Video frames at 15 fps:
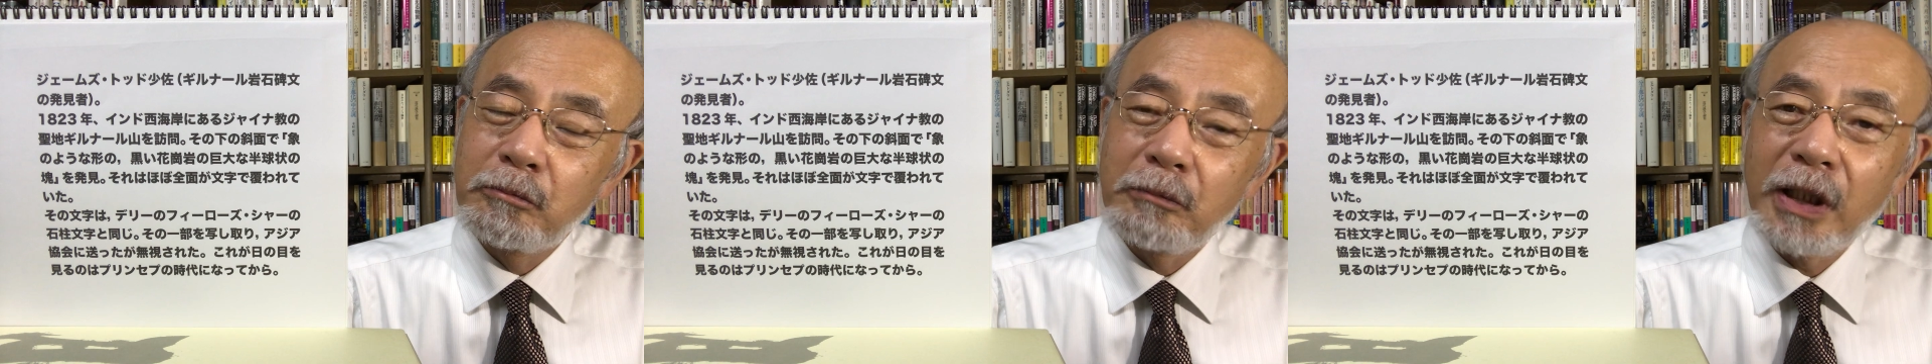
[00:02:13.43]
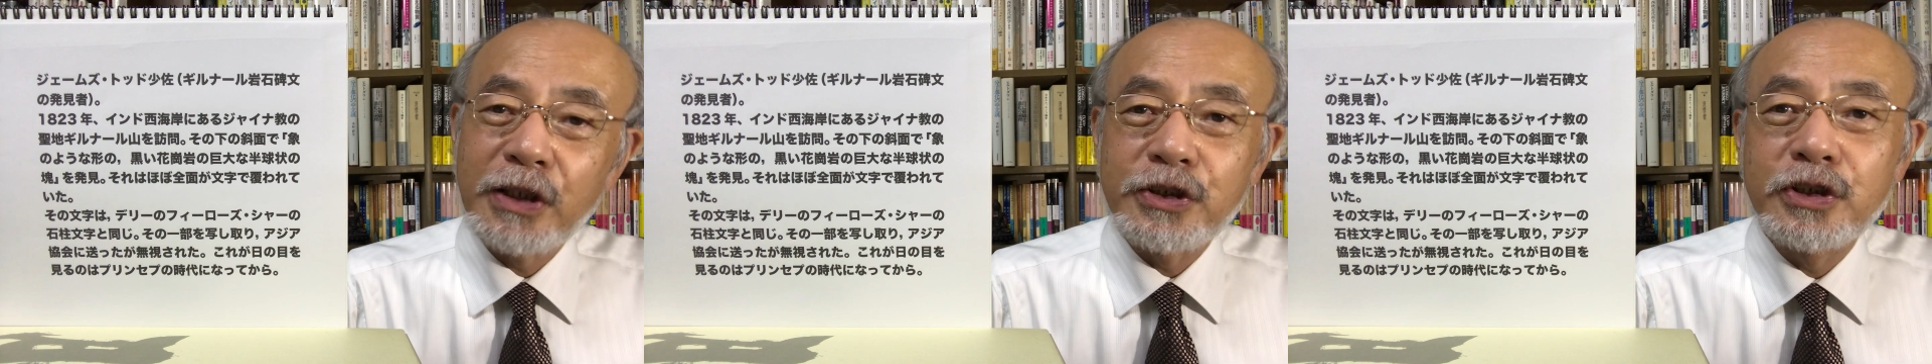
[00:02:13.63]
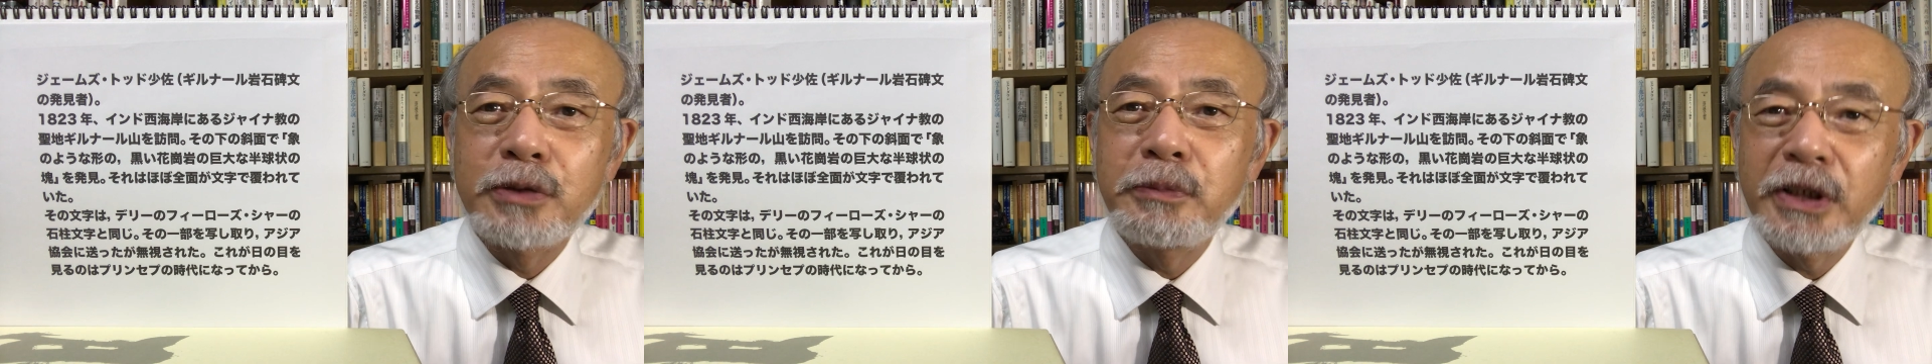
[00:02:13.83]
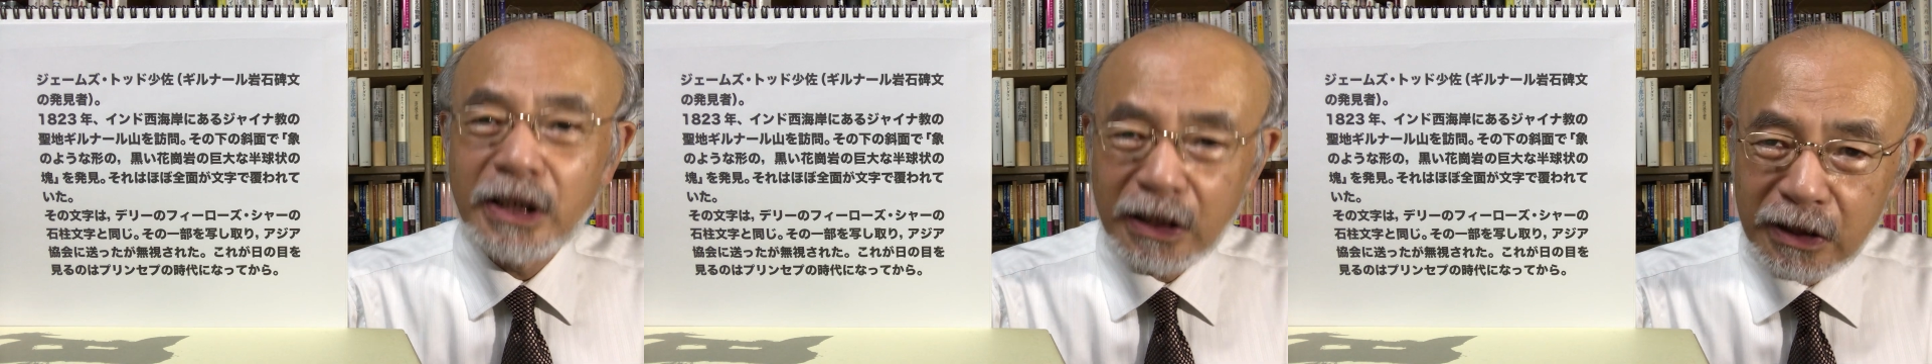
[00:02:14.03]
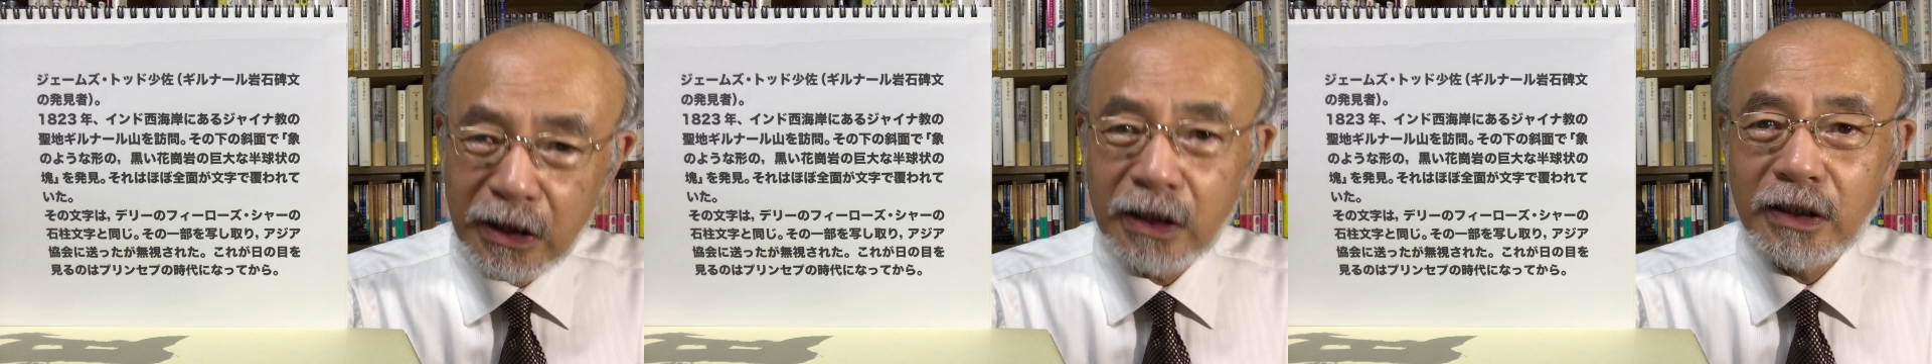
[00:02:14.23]
まあ、趣味
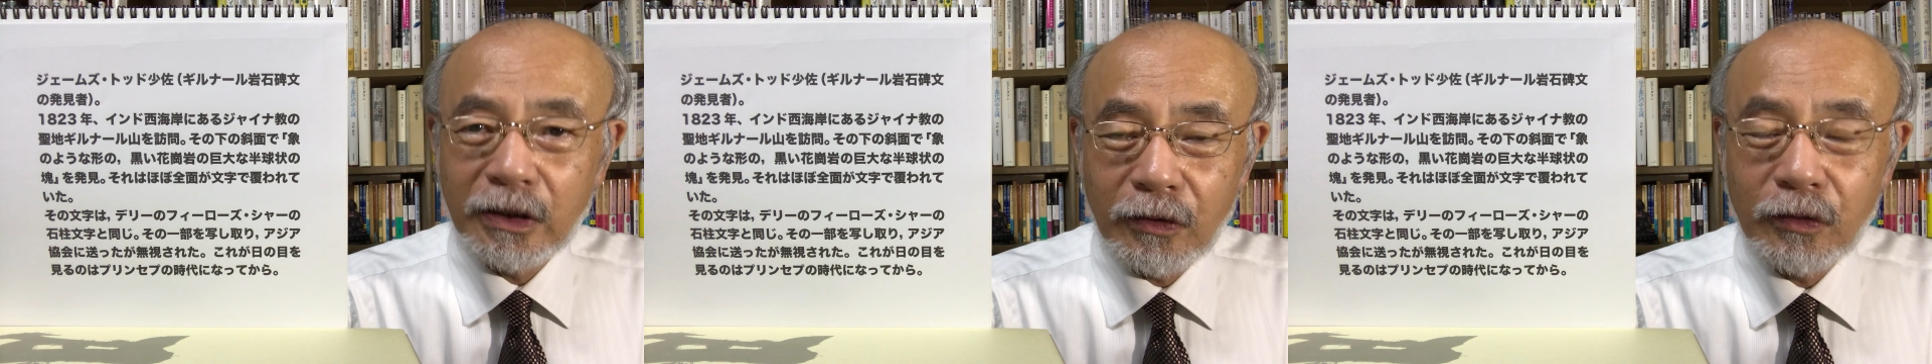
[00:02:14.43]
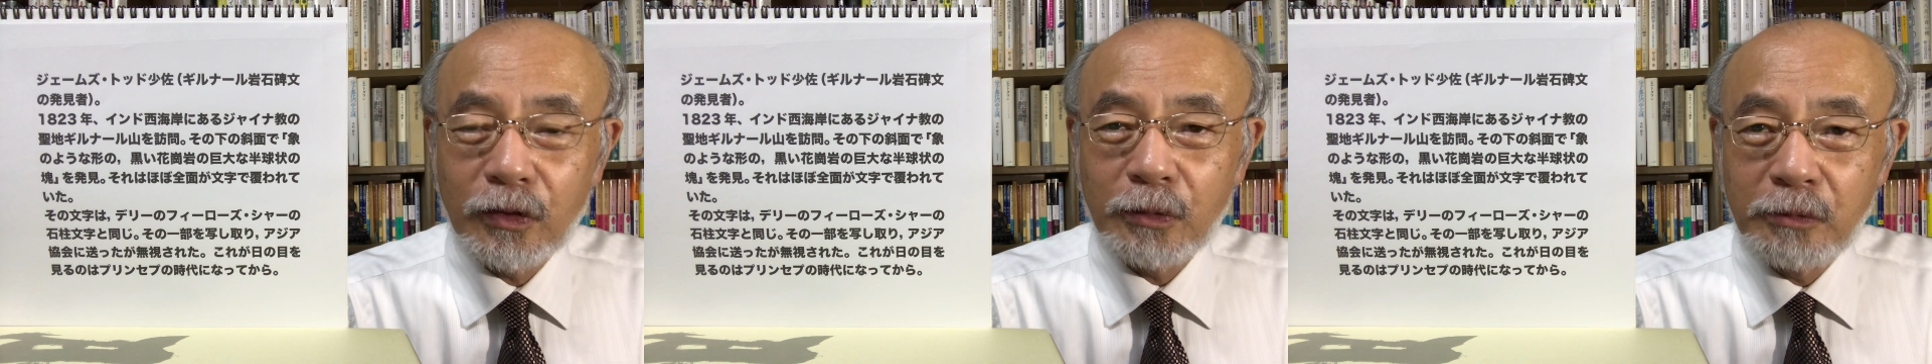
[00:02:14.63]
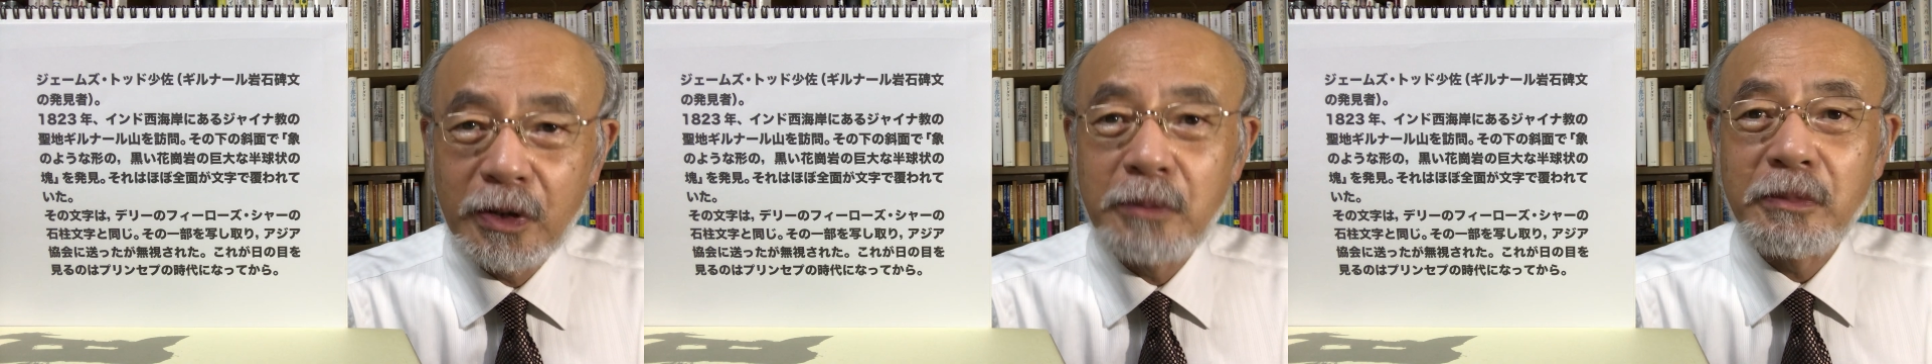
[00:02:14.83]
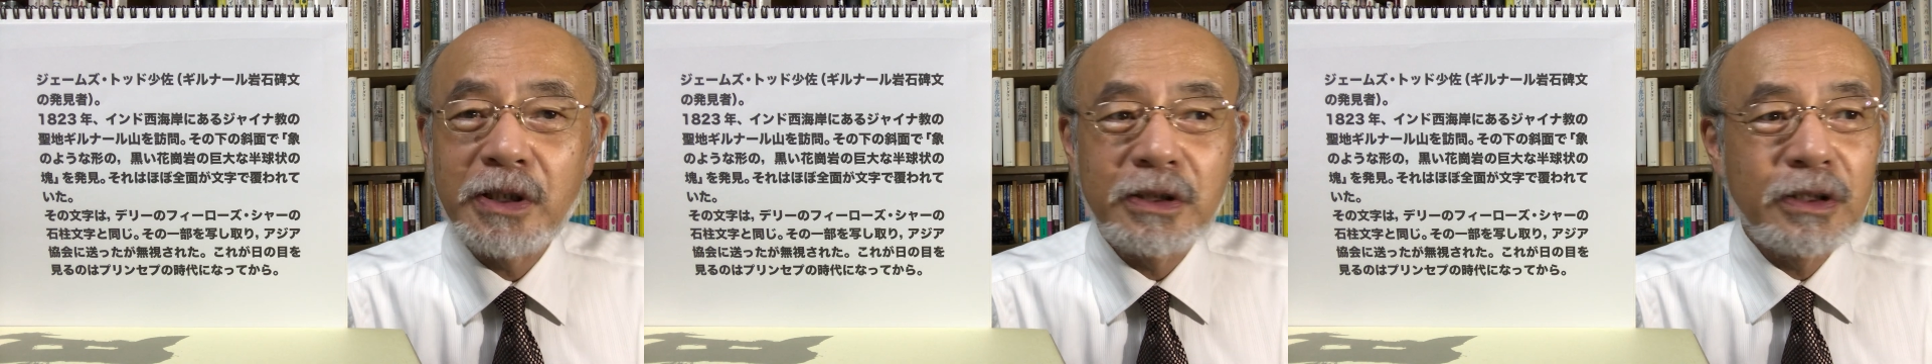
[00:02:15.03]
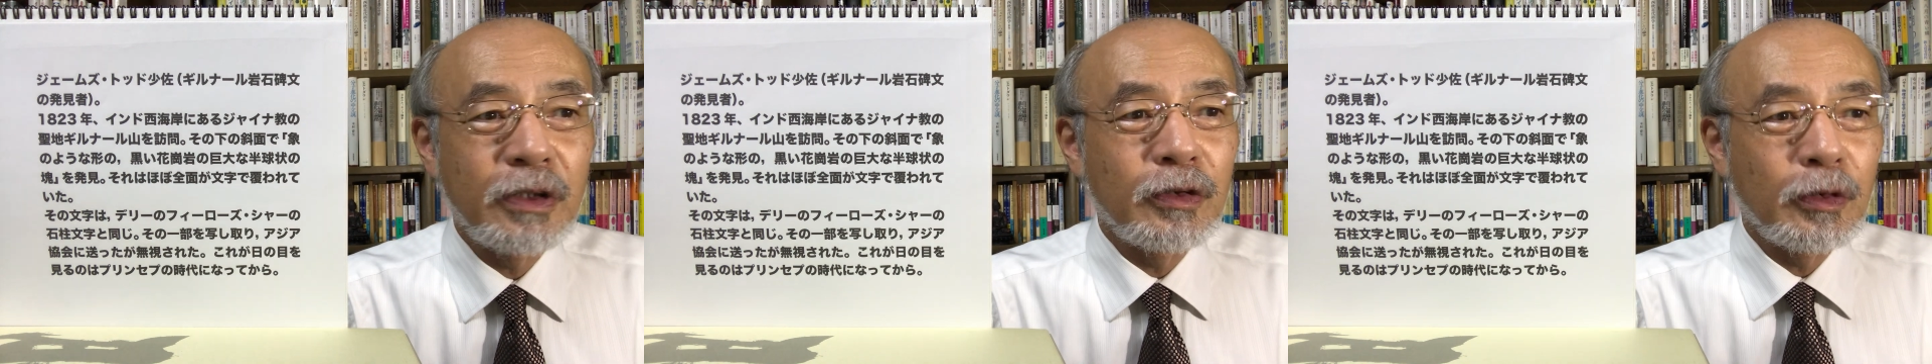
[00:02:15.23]
だったんだろうと思いま
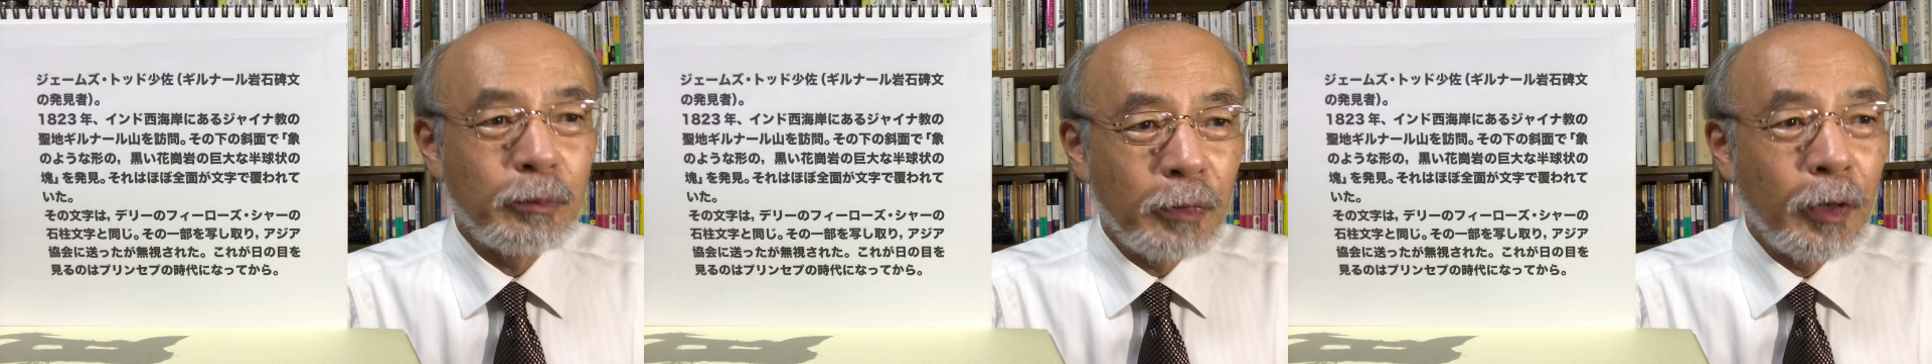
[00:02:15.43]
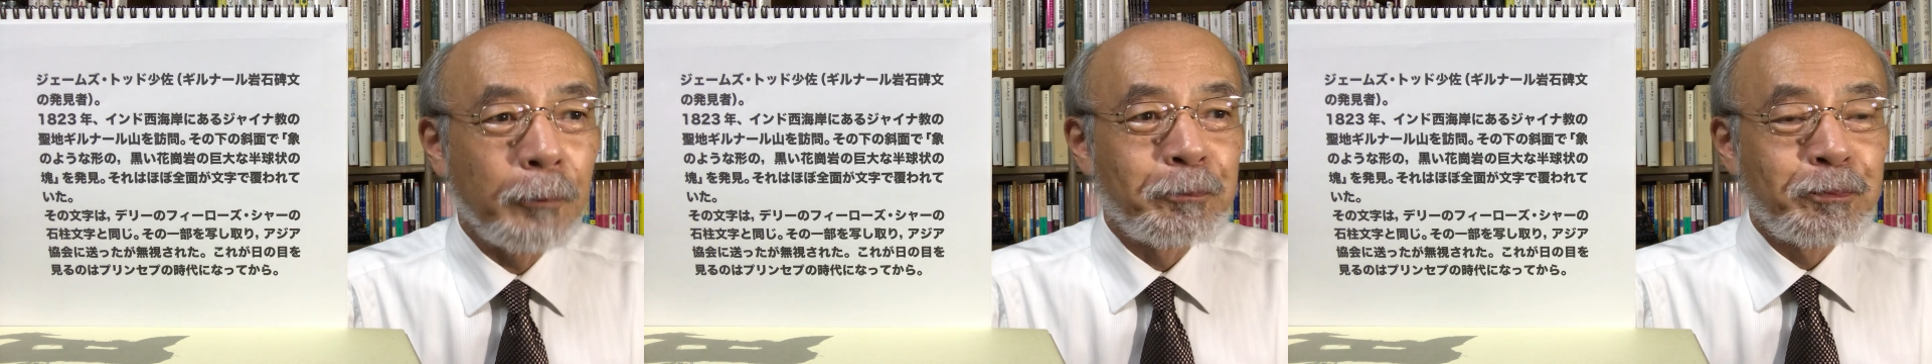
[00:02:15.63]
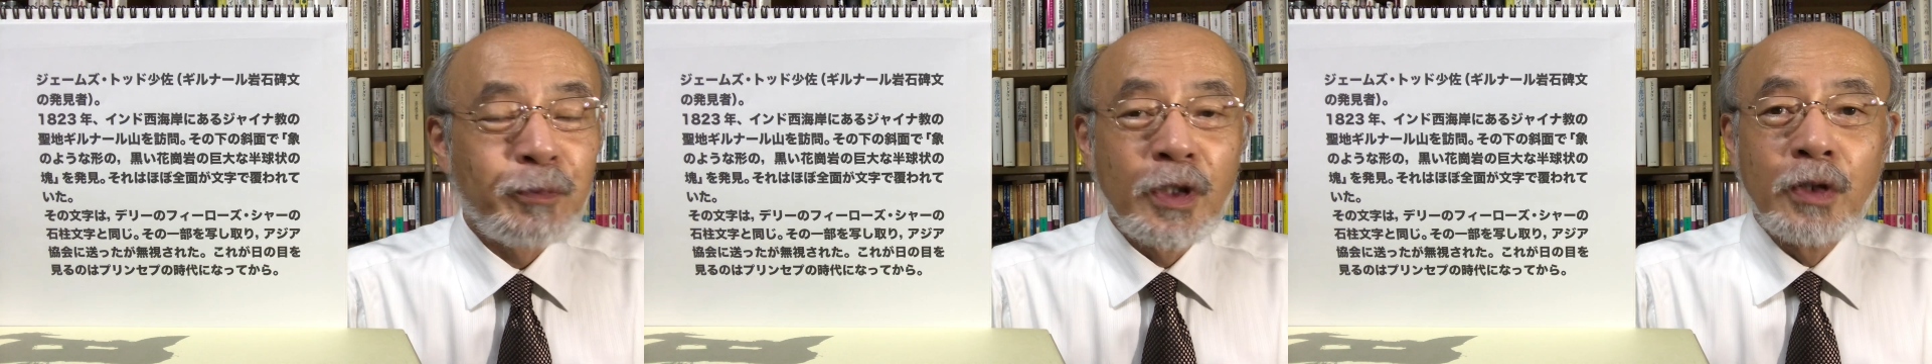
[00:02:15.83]
すけれども、